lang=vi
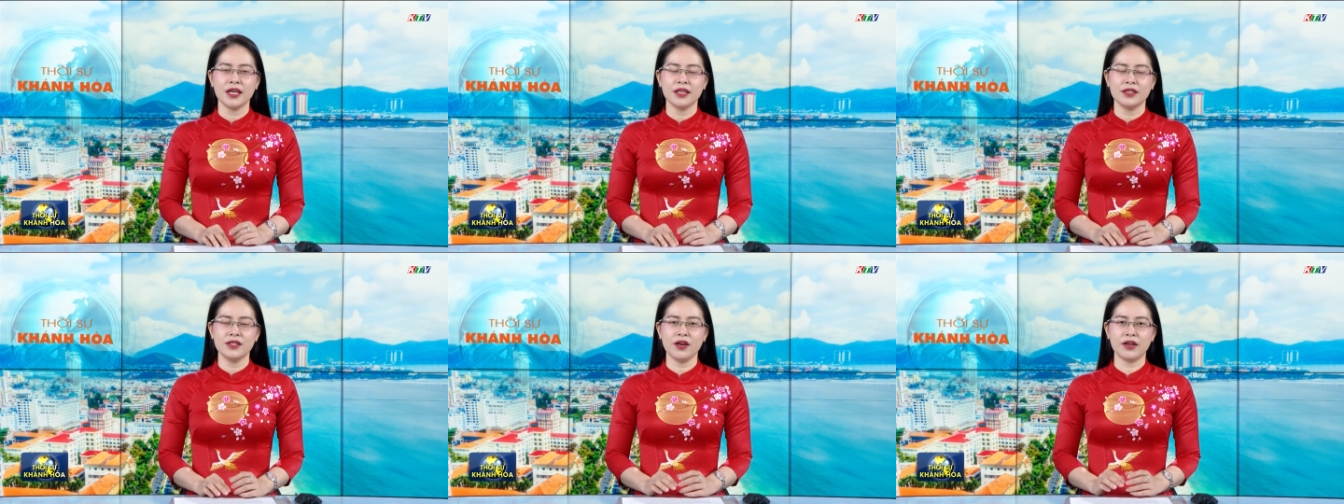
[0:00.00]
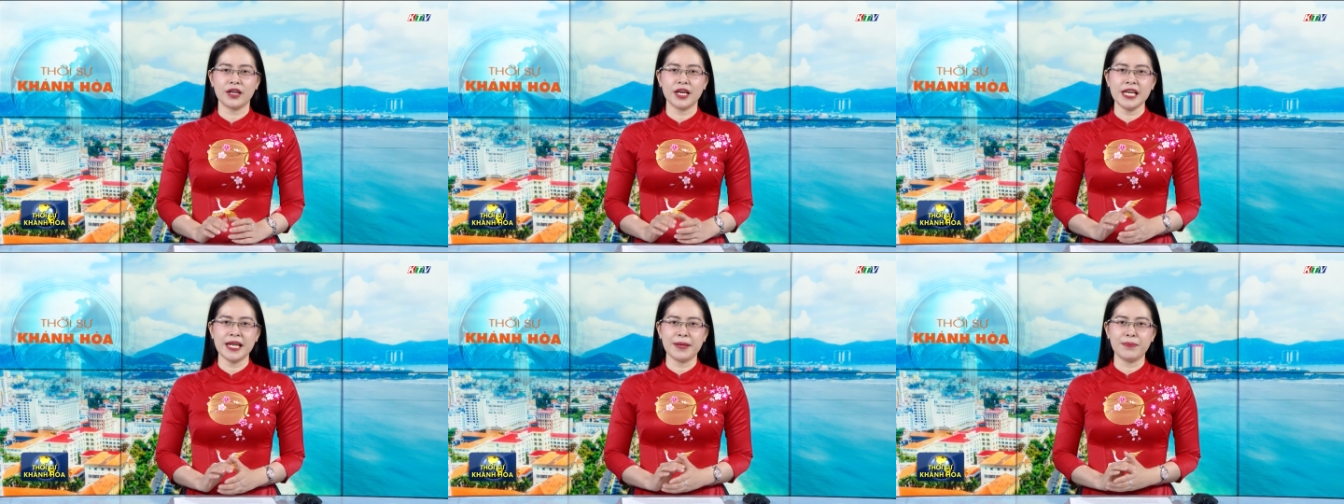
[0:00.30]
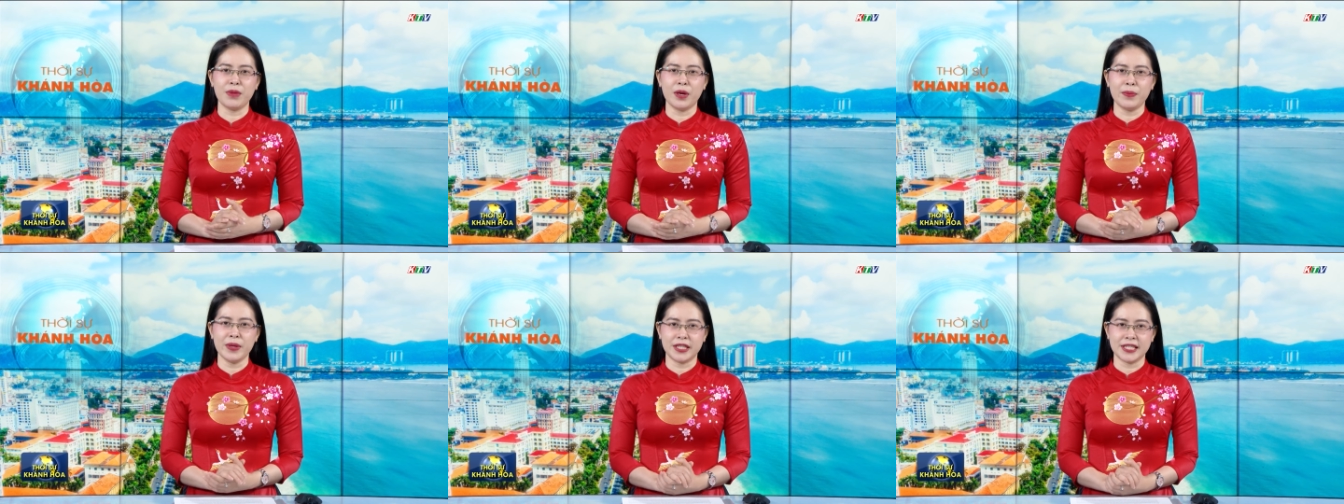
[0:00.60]
Nhân kỷ niệm
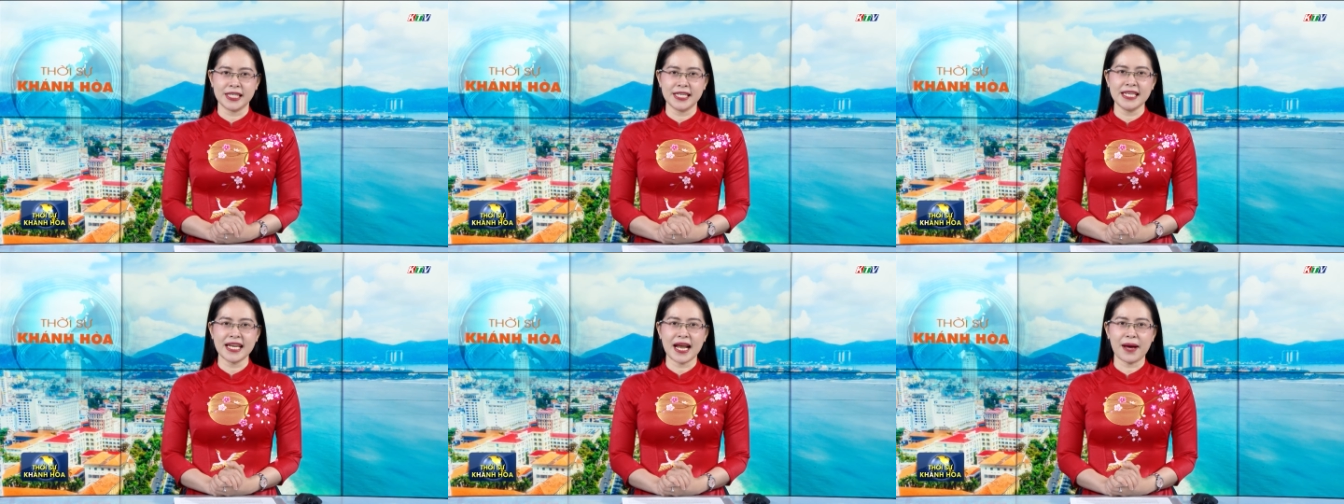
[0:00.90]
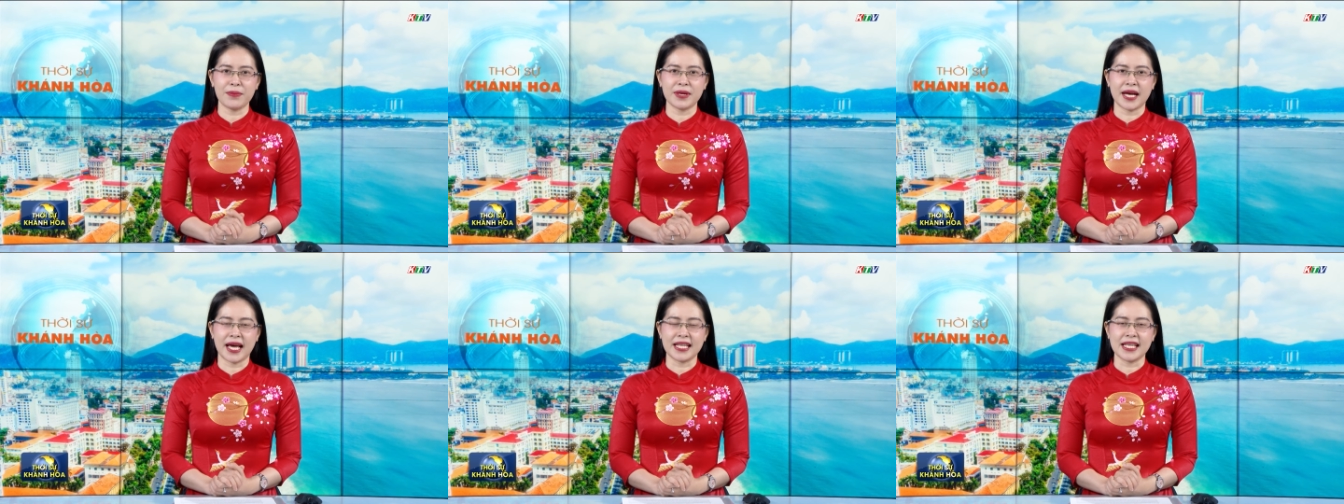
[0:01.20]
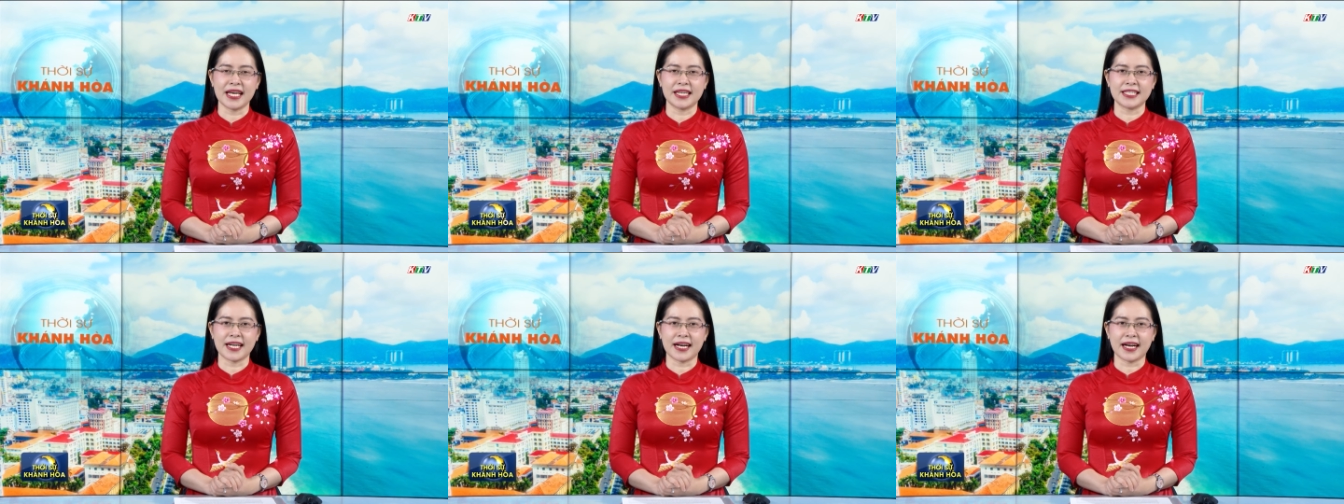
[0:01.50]
79 năm ngày
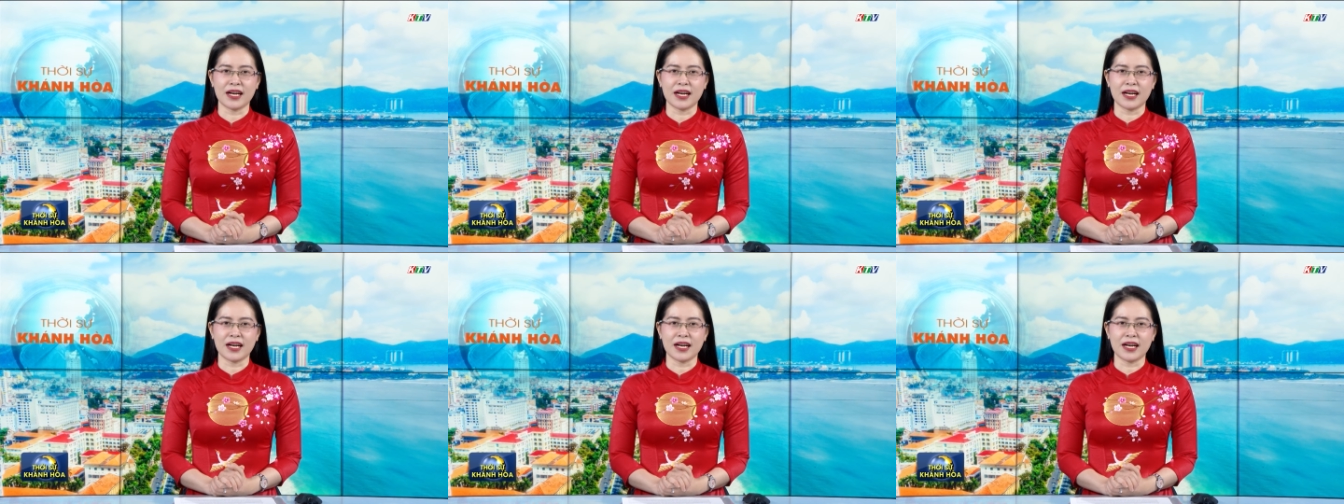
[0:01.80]
Nha Trang